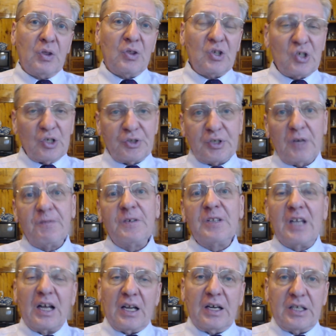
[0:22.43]
начался
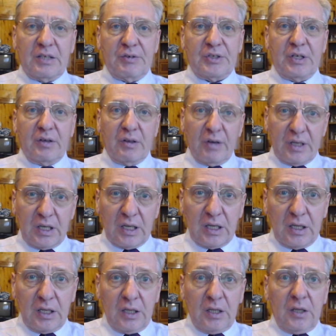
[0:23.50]
финал этого соревнования,